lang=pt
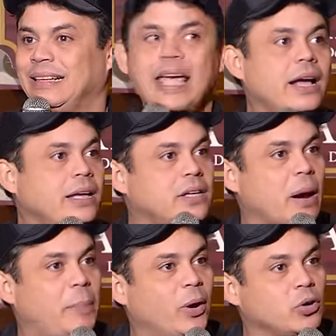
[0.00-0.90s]
Quem aqui
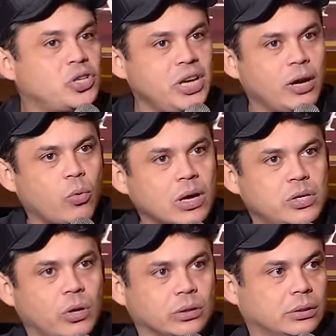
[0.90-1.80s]
já pegou dinheiro com
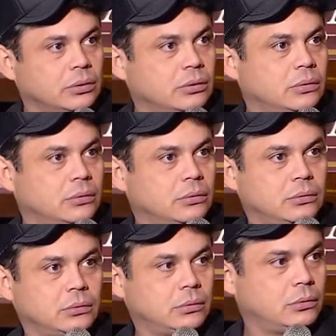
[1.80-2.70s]
agiota?
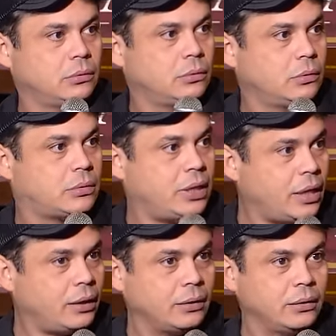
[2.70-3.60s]

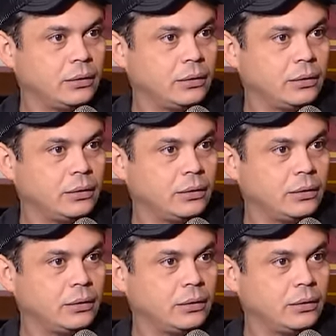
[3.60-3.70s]
Você?